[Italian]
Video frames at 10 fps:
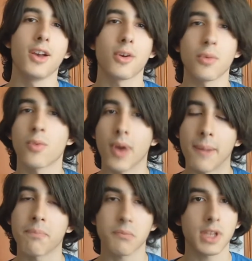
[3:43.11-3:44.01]

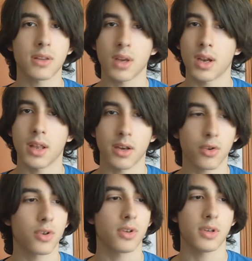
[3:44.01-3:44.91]
Comunque il
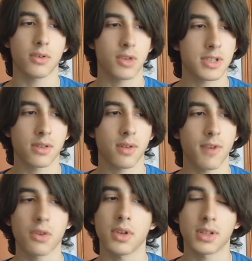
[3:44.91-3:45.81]
trailer non è, non è stato
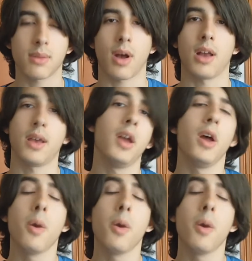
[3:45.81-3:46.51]
davvero niente male.